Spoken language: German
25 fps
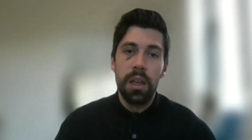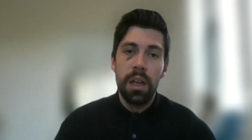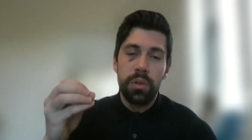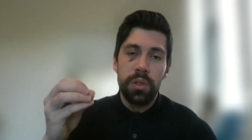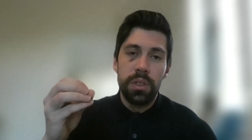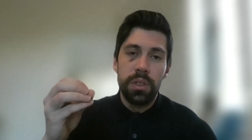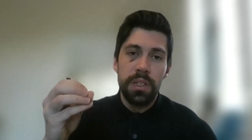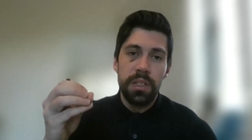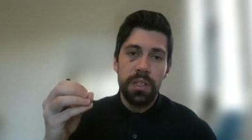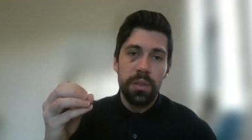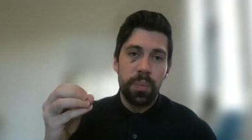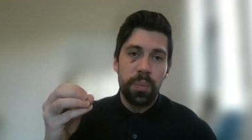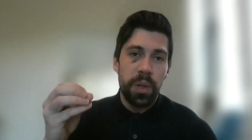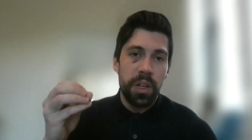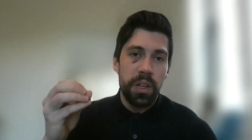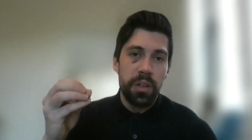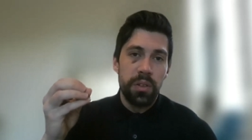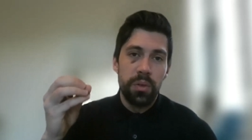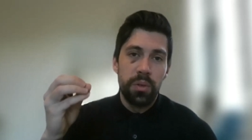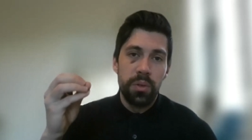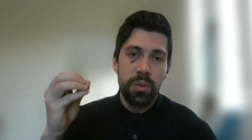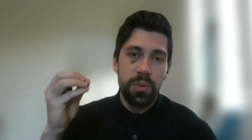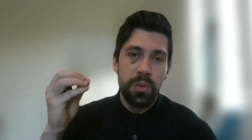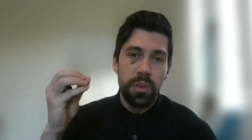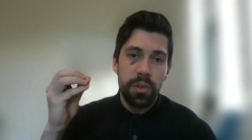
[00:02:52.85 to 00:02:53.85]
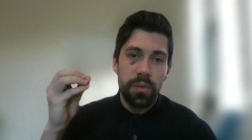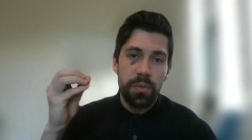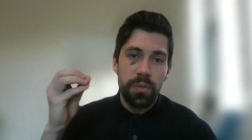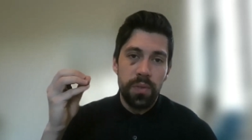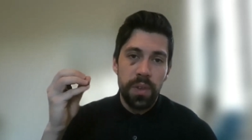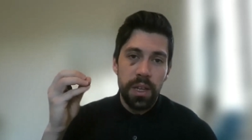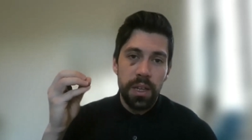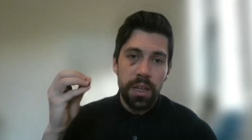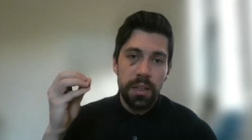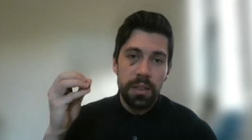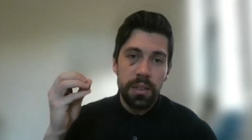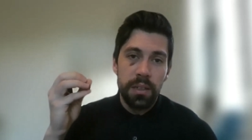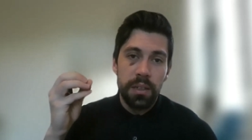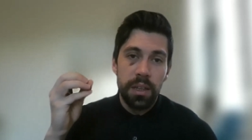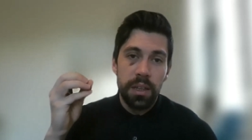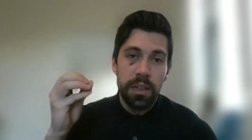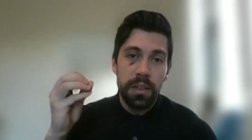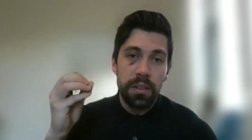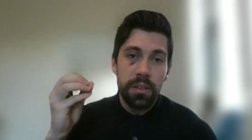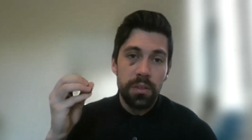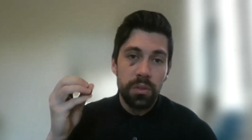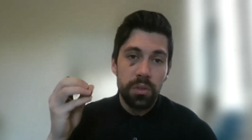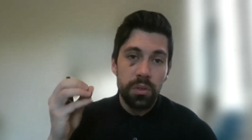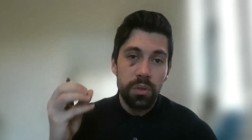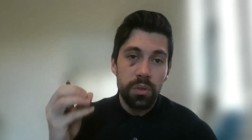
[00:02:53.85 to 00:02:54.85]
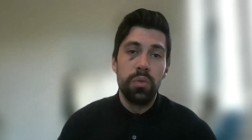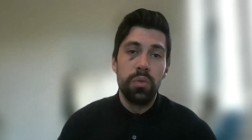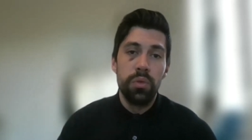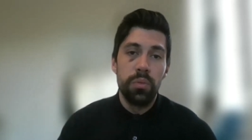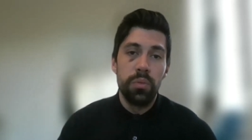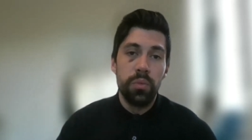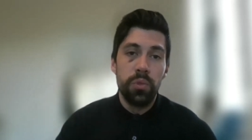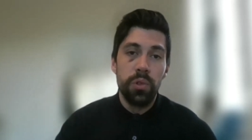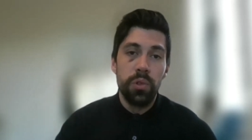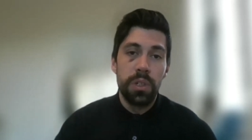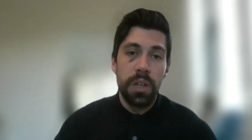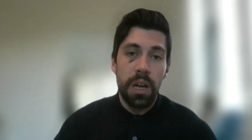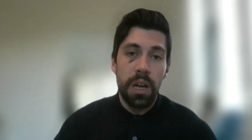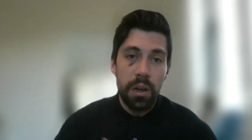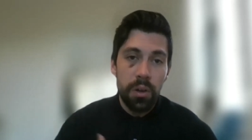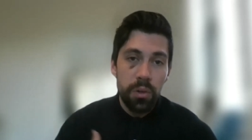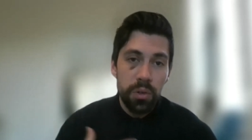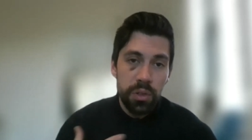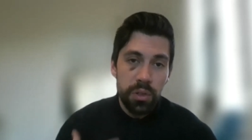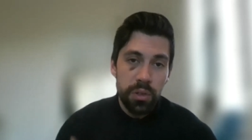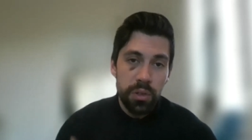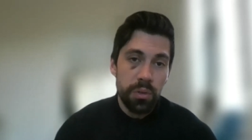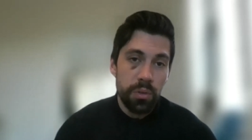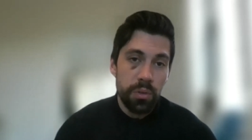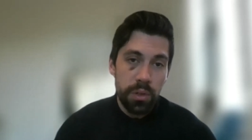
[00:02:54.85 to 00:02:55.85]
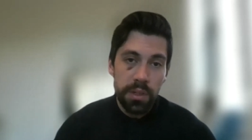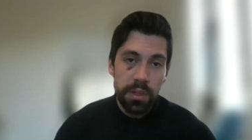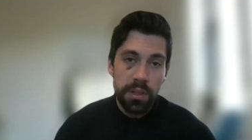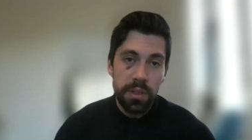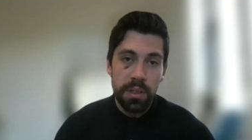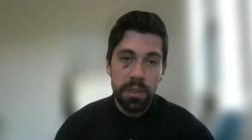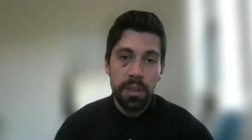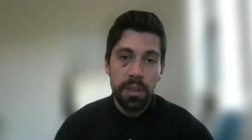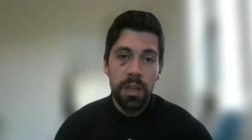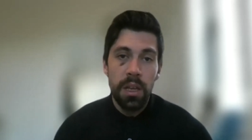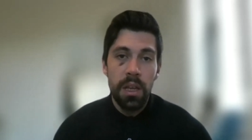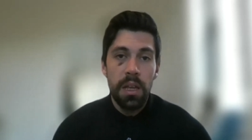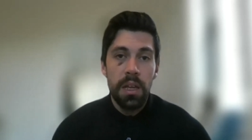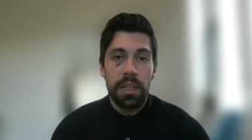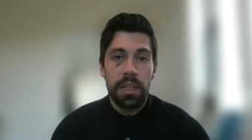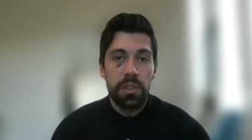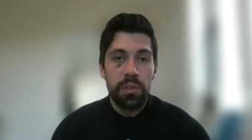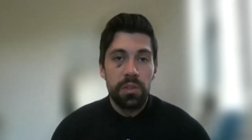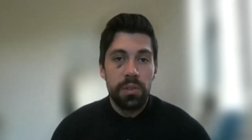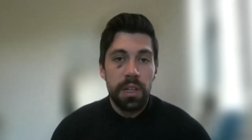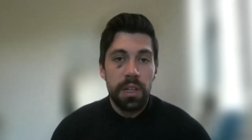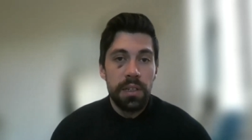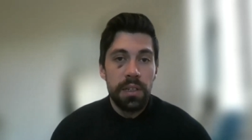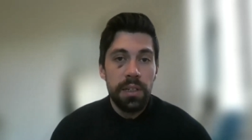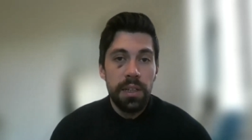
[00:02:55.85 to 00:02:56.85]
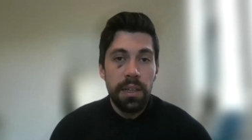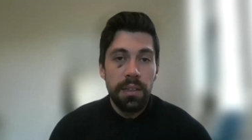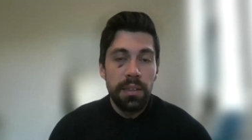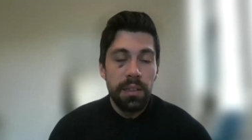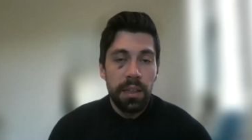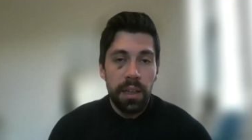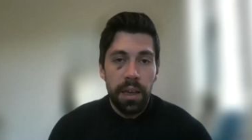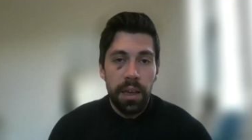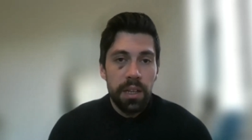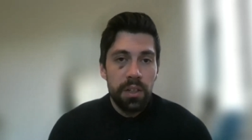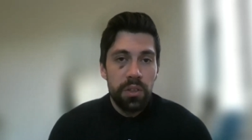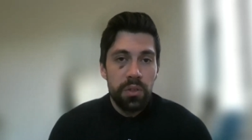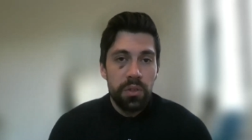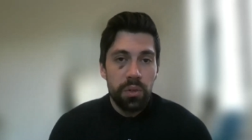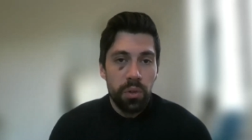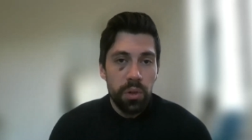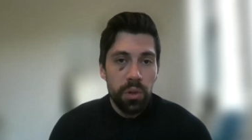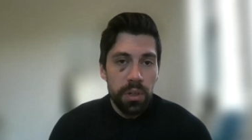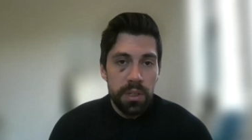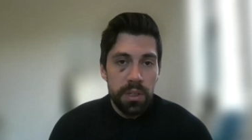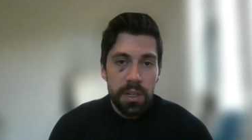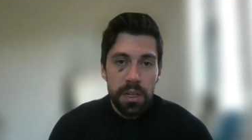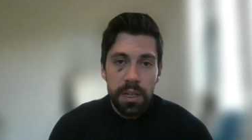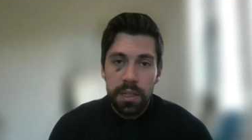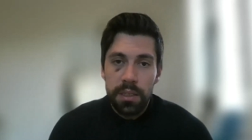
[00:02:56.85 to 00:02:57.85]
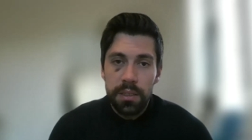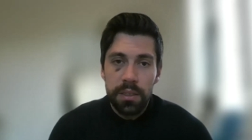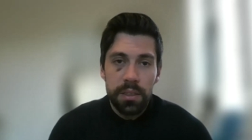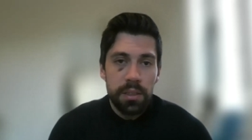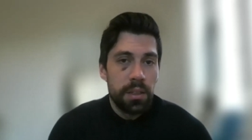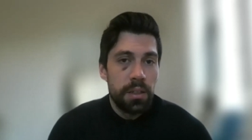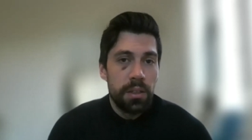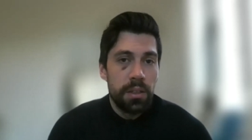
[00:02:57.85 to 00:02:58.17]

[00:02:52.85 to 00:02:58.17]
Und diese Personen werden deinen Gutmut ausnutzen, dass du dann nicht direkt zurück sagst,